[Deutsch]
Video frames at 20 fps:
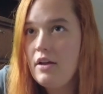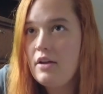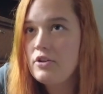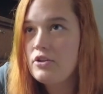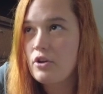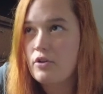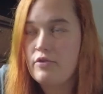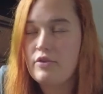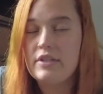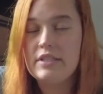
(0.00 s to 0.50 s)

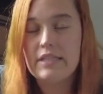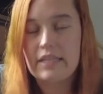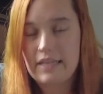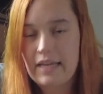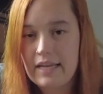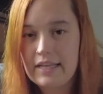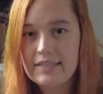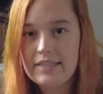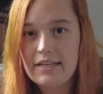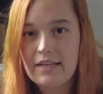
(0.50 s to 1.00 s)
stockfinstere
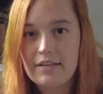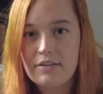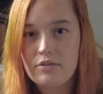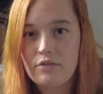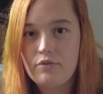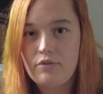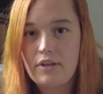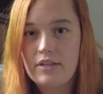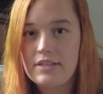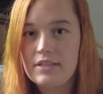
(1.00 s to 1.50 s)
Nacht sein, also
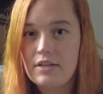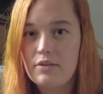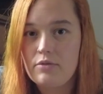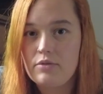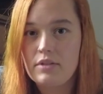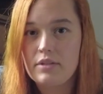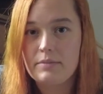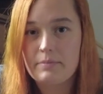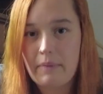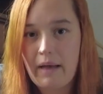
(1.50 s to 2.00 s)
ein
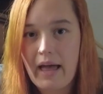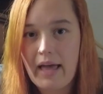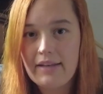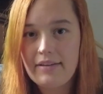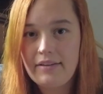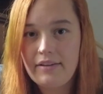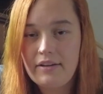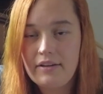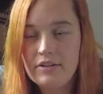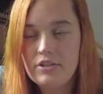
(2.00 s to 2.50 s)
fensterloses
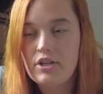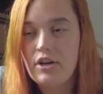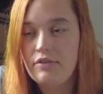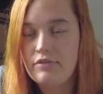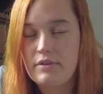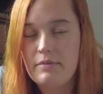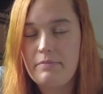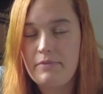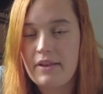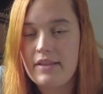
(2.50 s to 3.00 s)
Bad
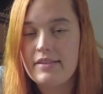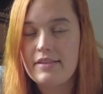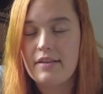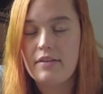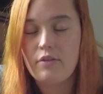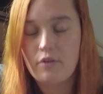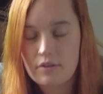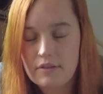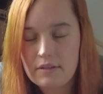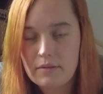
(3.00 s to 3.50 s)
schafft die Pflanze
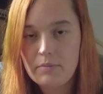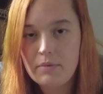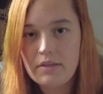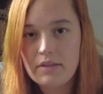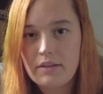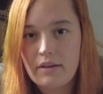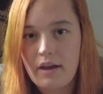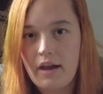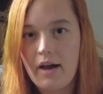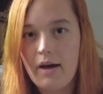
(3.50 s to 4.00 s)
dann trotzdem
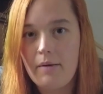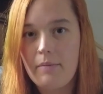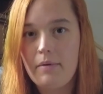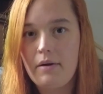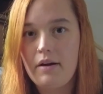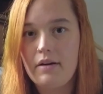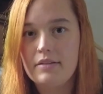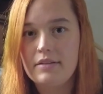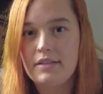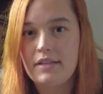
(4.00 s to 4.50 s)
nicht,
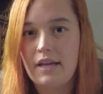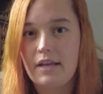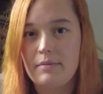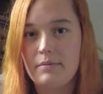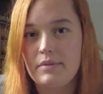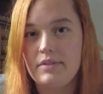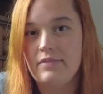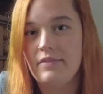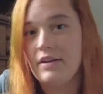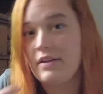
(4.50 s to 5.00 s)
aber sie kann ein
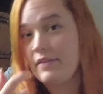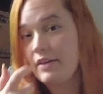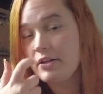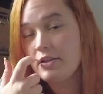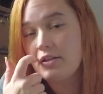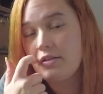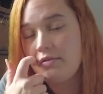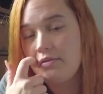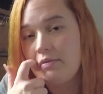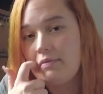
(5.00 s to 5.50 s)
bisschen weiter
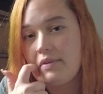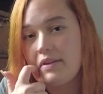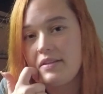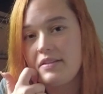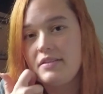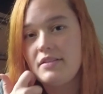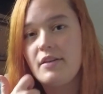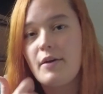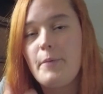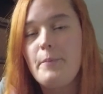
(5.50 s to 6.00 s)
wegstehen vom
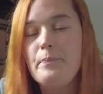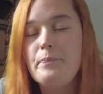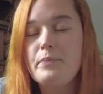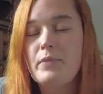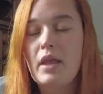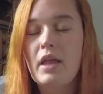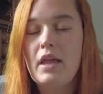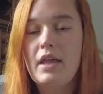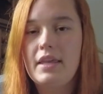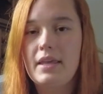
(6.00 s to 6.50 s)
Fenster.
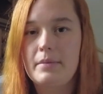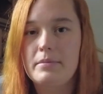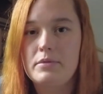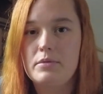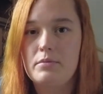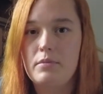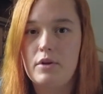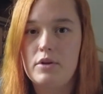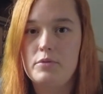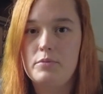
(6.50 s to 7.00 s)
Ich habe
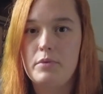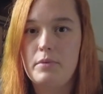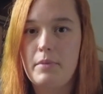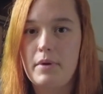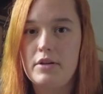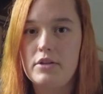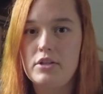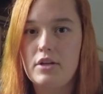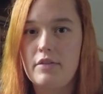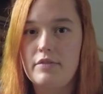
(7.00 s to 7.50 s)
zum Beispiel
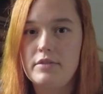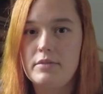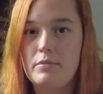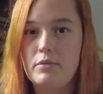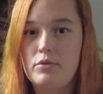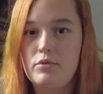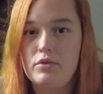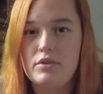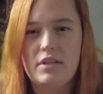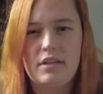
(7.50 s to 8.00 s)
meine
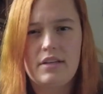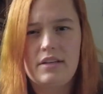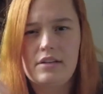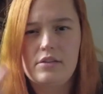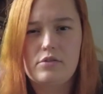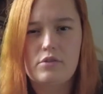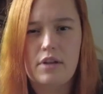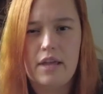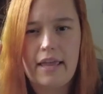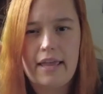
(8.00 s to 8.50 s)
Schlafzimmertür hinter
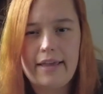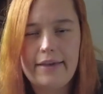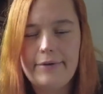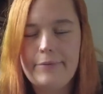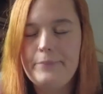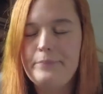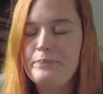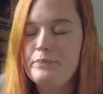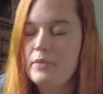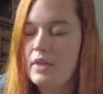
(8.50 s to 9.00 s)
so einer
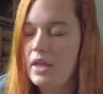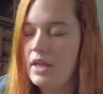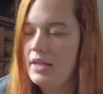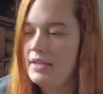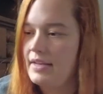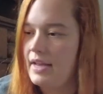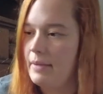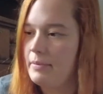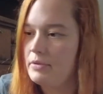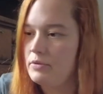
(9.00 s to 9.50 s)
Ecke.
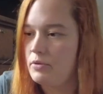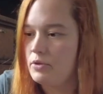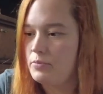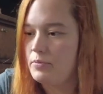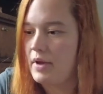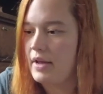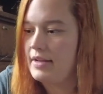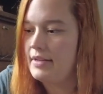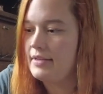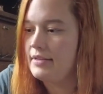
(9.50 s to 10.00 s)
Da habe ich zum
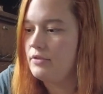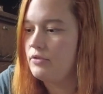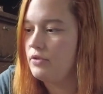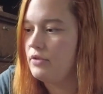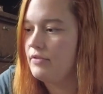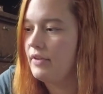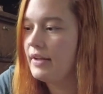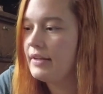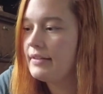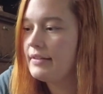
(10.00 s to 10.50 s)
Beispiel eine, die so
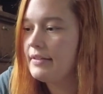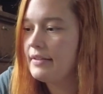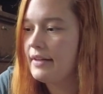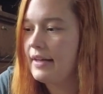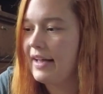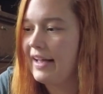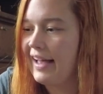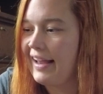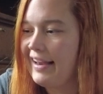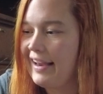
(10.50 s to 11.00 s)
die Wand
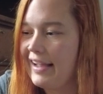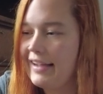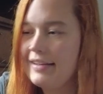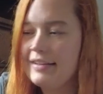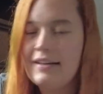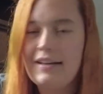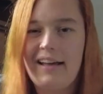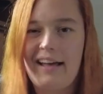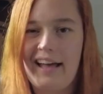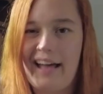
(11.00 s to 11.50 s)

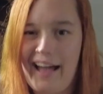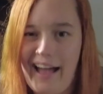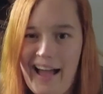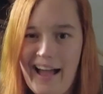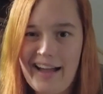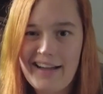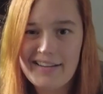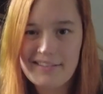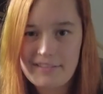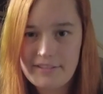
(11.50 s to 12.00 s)
lang
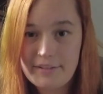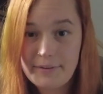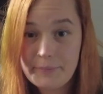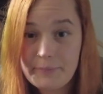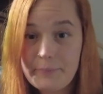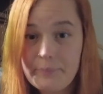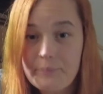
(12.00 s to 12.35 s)
ragt.